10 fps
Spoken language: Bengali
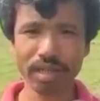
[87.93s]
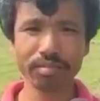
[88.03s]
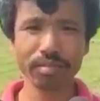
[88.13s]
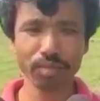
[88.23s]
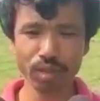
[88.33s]
এই
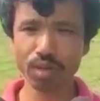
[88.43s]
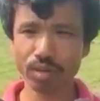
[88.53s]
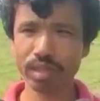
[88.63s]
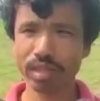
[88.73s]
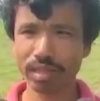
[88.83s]
বুধে
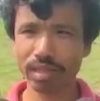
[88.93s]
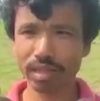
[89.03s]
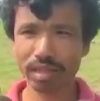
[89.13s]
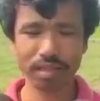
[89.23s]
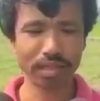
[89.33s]
হচ্ছে
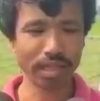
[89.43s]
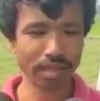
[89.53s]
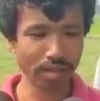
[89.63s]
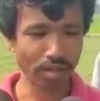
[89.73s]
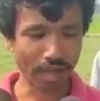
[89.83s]

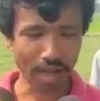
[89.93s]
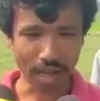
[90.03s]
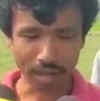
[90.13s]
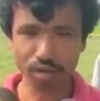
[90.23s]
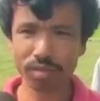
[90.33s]
সেই
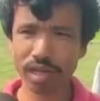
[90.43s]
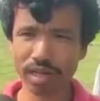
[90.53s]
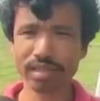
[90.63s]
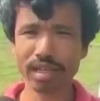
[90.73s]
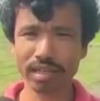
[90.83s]
এক
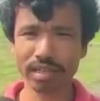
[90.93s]
কিলোমিটার রাস্তার